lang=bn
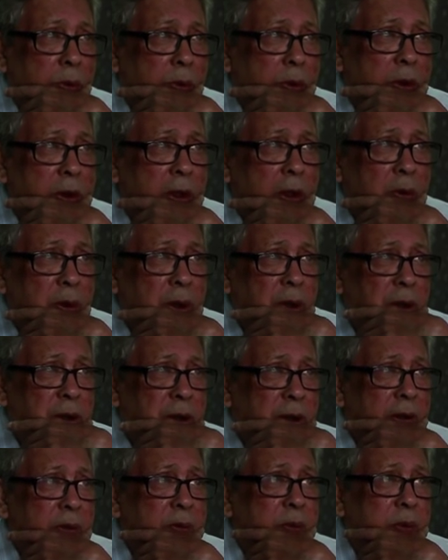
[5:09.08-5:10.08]
উনি আমাকে
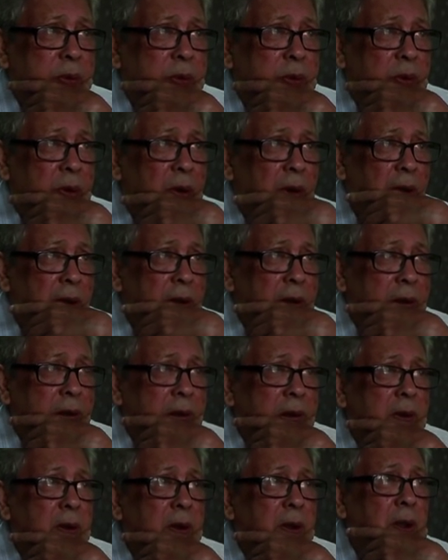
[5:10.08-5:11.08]
টেলিফোন করলেন
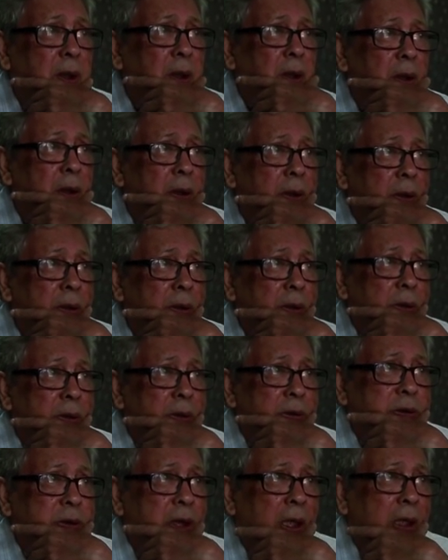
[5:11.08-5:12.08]
যে
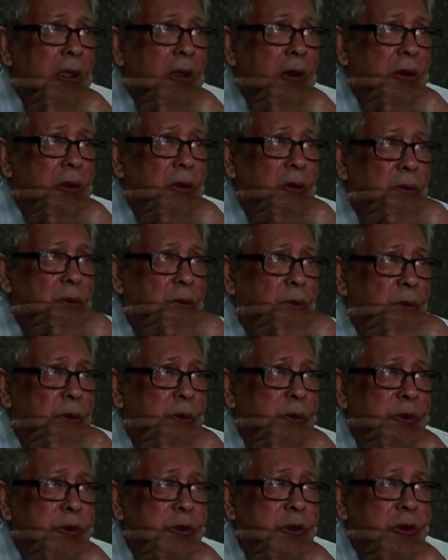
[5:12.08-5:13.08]
স্যার
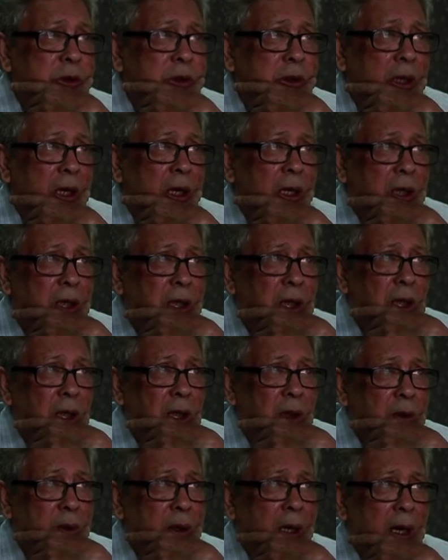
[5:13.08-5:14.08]
অভিজিৎ রায়কে
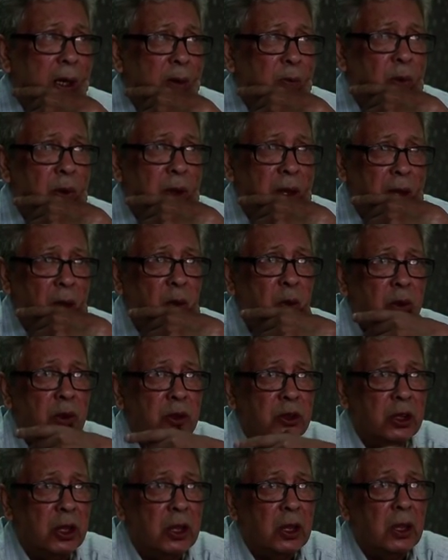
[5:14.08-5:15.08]
রায় বলে কাউকে
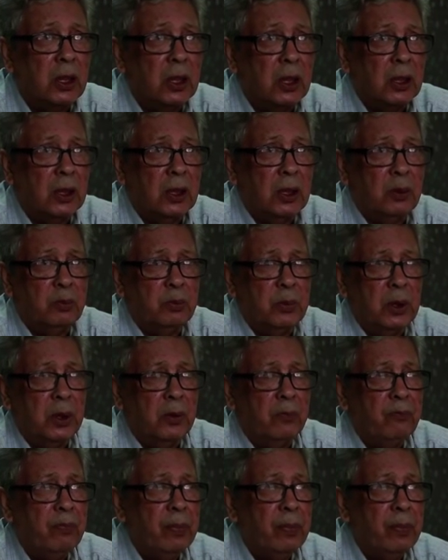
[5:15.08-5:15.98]
চেনেন নাকি আপনি